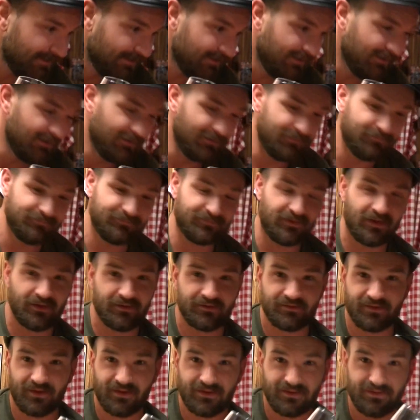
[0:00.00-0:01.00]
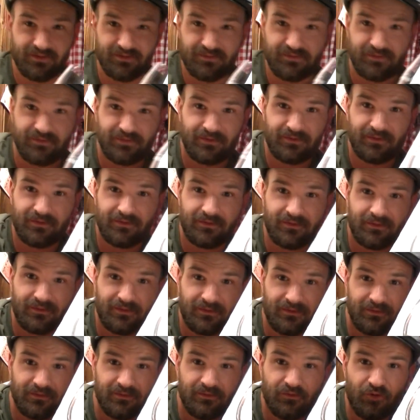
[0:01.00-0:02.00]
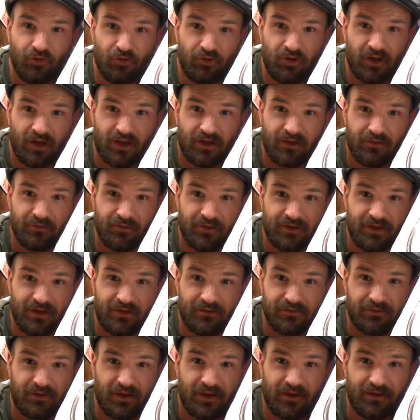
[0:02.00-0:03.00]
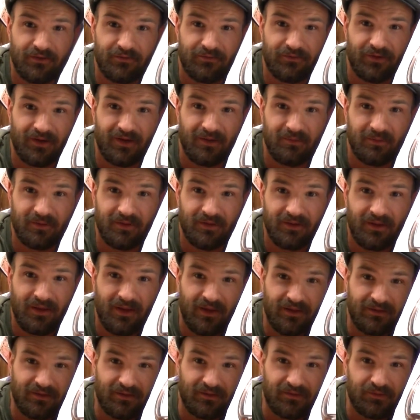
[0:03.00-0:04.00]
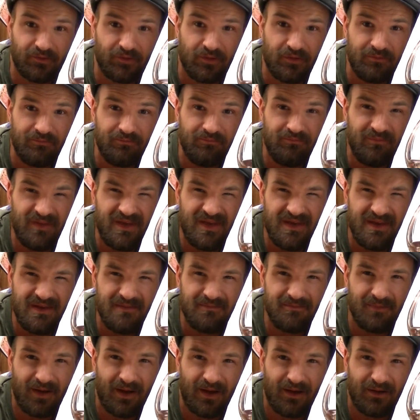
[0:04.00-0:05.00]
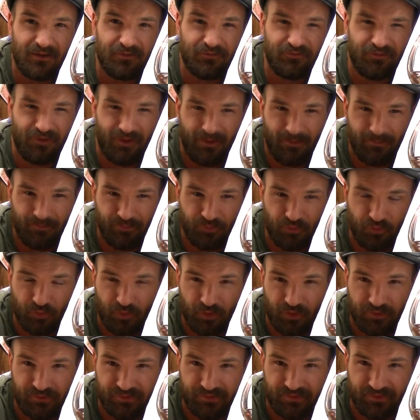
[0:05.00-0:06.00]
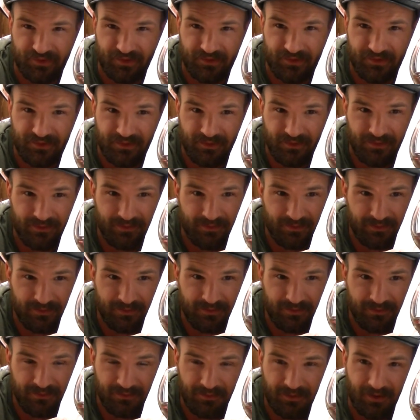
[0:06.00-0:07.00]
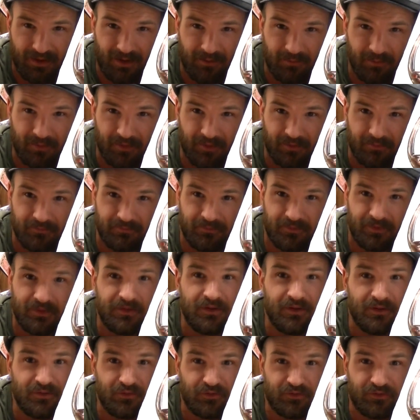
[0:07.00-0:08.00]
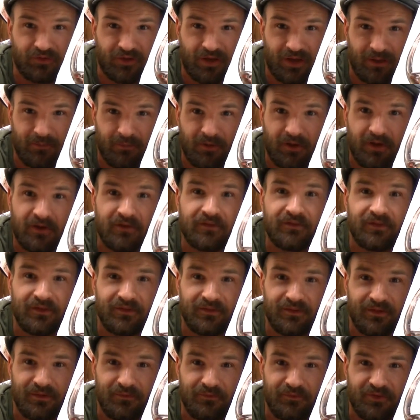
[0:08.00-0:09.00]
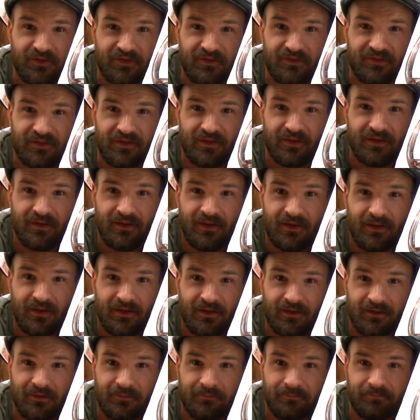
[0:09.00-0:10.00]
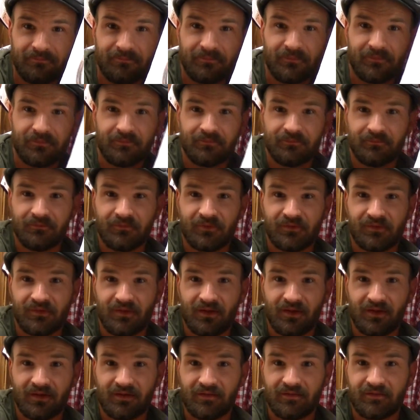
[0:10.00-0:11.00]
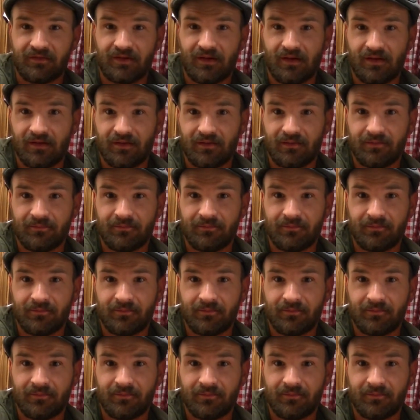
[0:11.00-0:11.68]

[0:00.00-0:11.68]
äh, der ist eigentlich no coloring, also keine Farbe. Da ist so eine minimale Farbnuance drin. Aber hier durch die Kamera, ich sehe es ja im Fenster, ähm, ist ja eigentlich klar.